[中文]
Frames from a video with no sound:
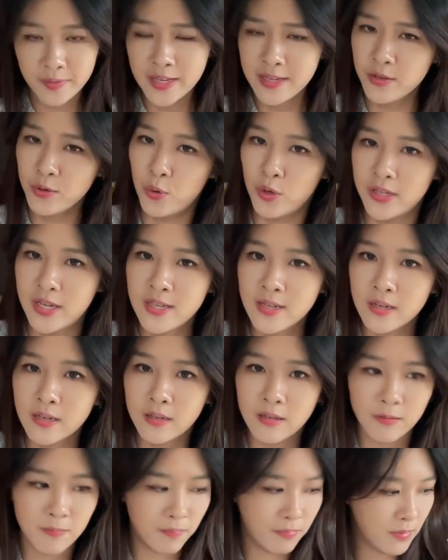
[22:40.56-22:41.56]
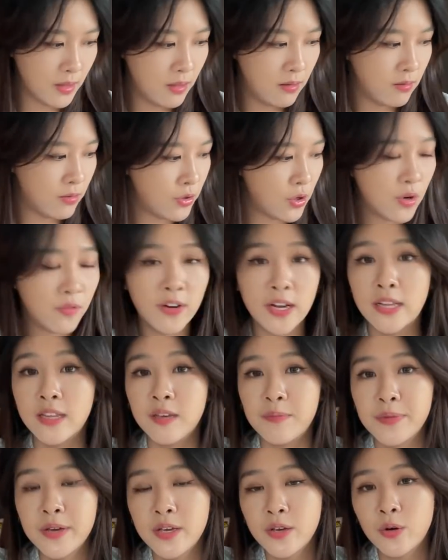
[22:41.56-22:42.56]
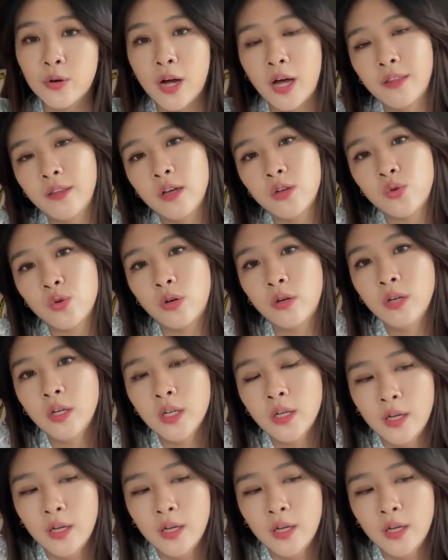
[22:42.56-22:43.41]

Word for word: 但是我在这个 survey 里面又看到说，